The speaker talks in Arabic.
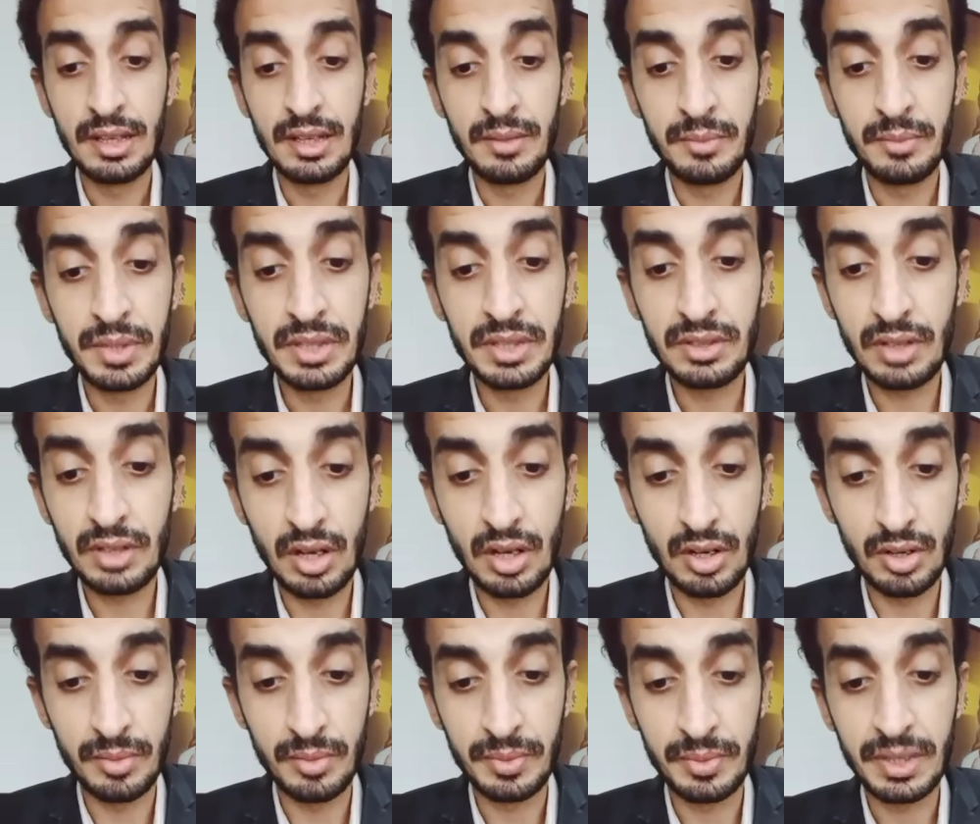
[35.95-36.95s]
بيت
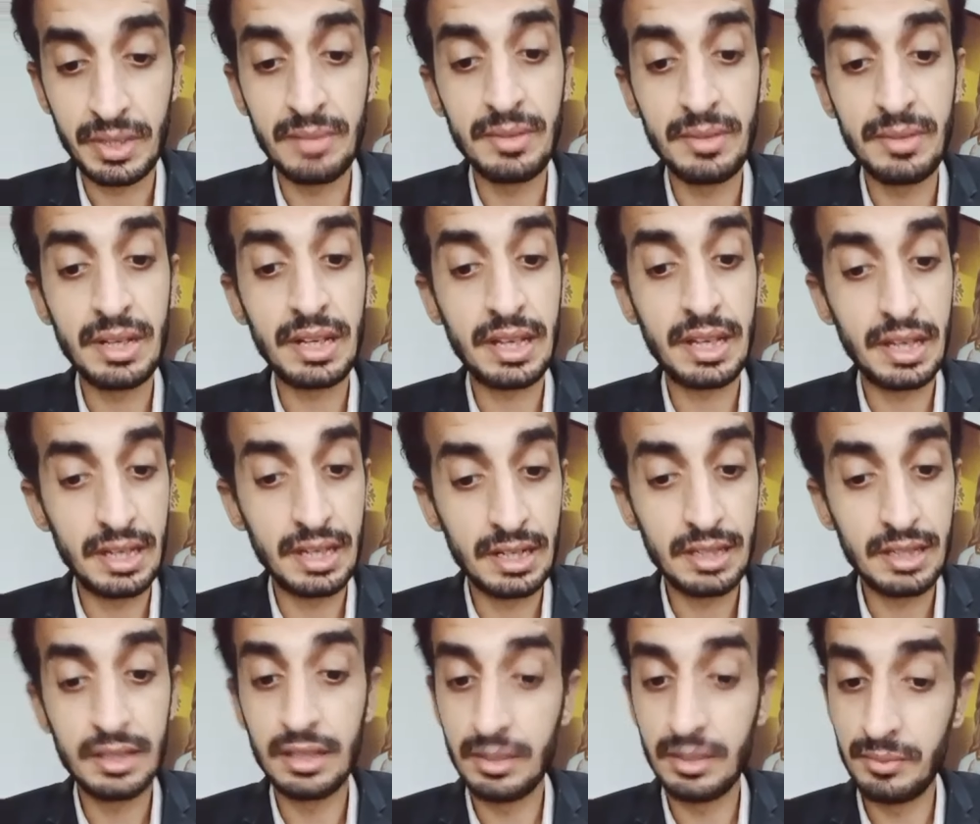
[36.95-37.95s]
رحاب كما كان
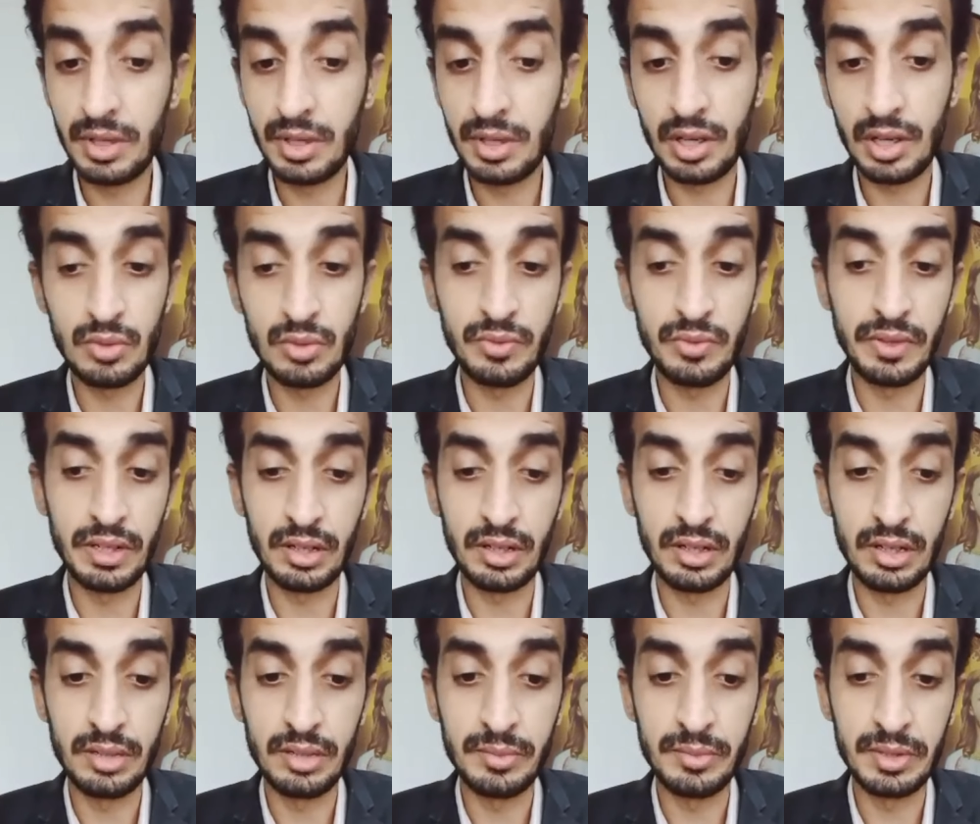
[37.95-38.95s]
دم الخروف على
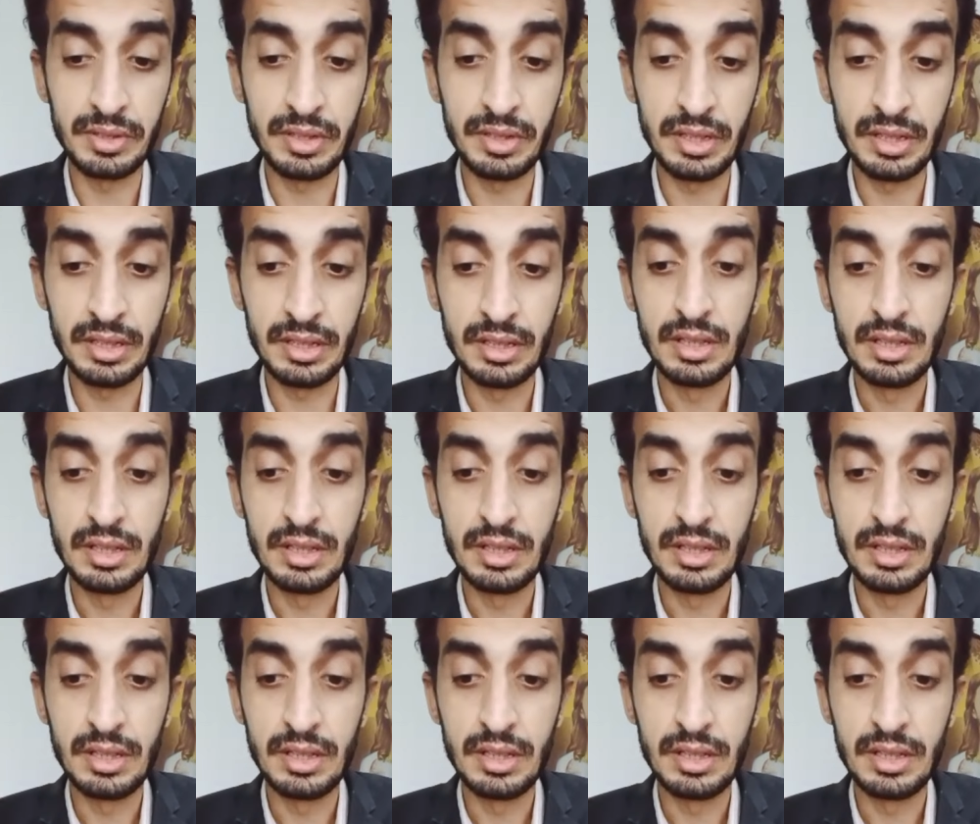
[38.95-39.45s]
القائمتين